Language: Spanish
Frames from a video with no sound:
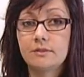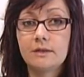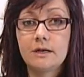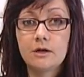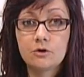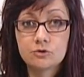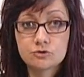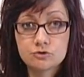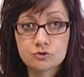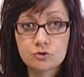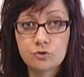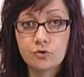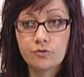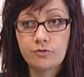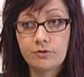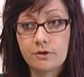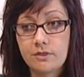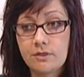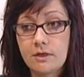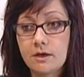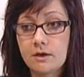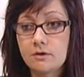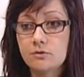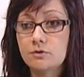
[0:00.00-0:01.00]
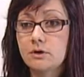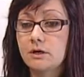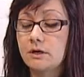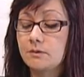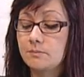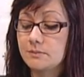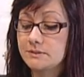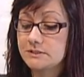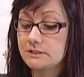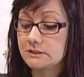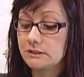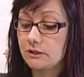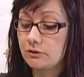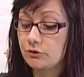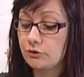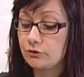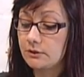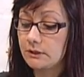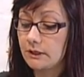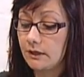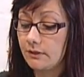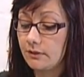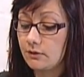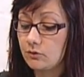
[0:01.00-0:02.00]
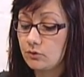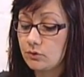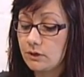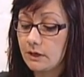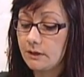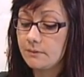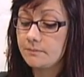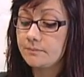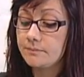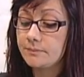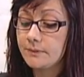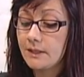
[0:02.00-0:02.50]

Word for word: de las ocho cofradías, hay una representación de cada una.